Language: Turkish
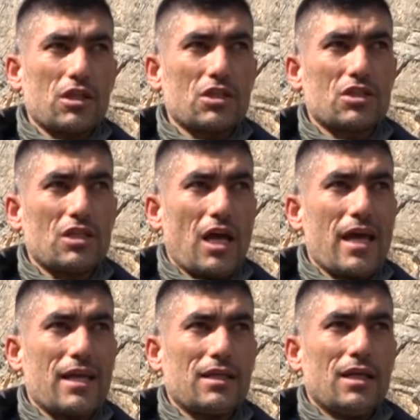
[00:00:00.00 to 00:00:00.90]
Keçisi
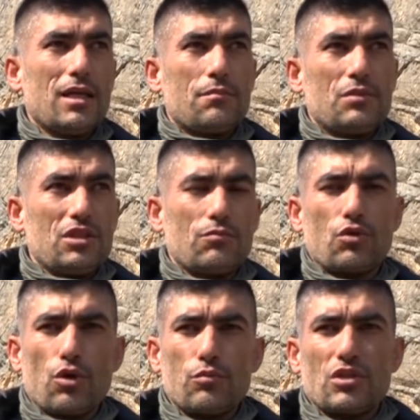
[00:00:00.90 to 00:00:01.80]
eğer bizim
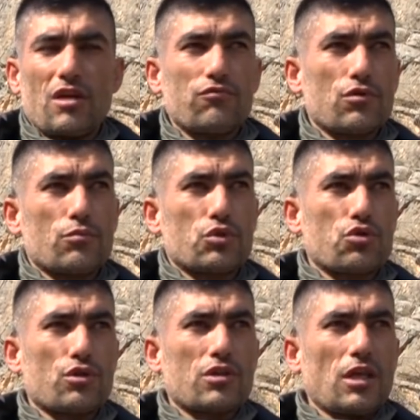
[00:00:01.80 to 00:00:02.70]
köyümüzde
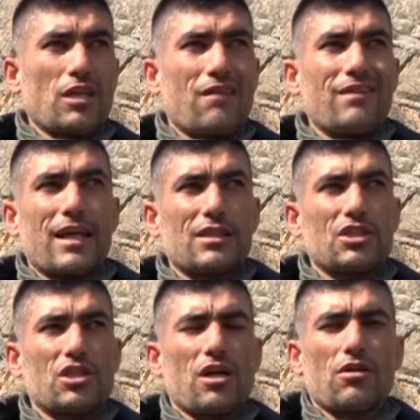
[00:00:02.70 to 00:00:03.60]
vurulmuş olsaydı evlerin
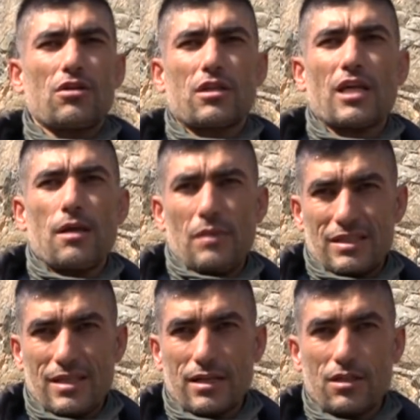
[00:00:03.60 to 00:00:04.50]
içine kadar
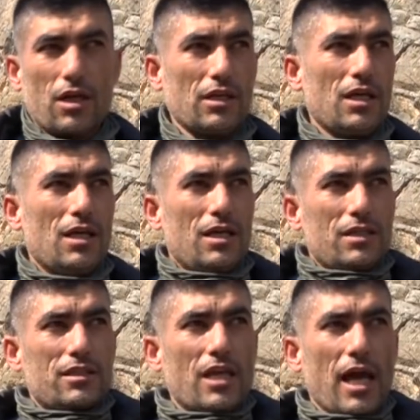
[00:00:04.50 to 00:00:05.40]
gelmezlerdi. Yani
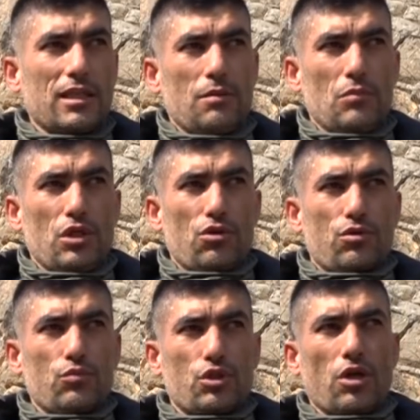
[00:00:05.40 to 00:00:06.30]
kendim
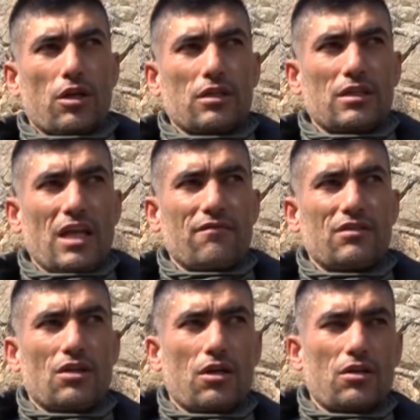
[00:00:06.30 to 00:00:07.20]
biliyorum muhtarının
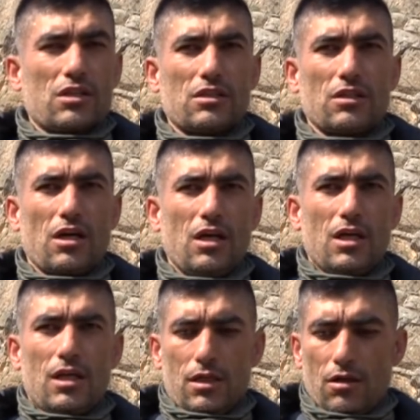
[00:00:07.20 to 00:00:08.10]
evinin arkasında
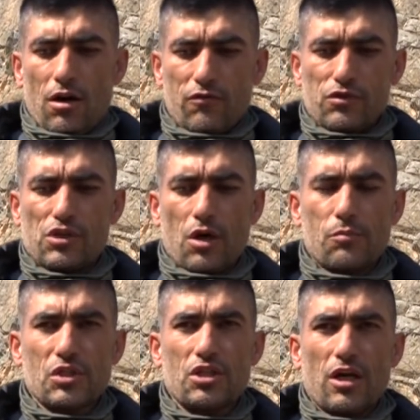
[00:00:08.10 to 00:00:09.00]
havuz
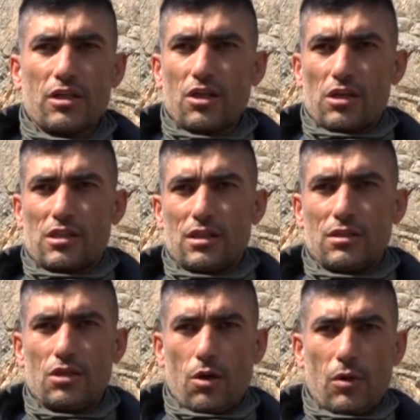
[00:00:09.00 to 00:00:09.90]
yapmışlar yazın
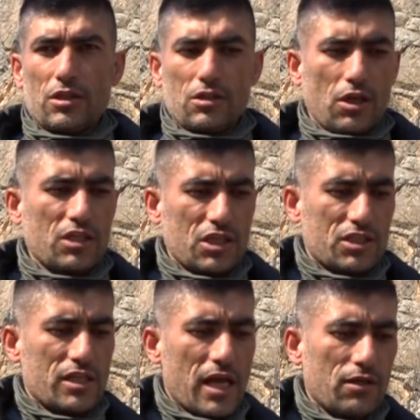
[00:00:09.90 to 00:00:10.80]
yabani dağ
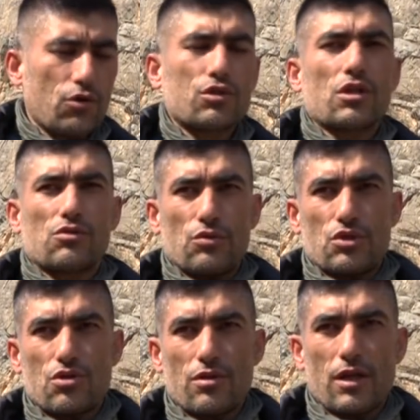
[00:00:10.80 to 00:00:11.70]
keçileri orada su
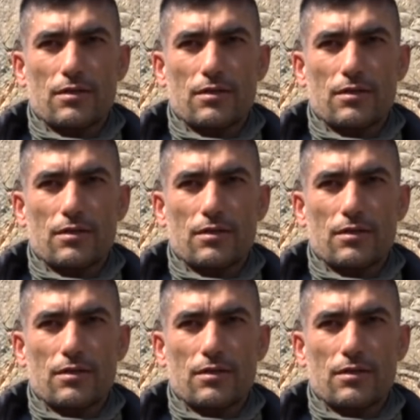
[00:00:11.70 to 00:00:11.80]
içiyorlar.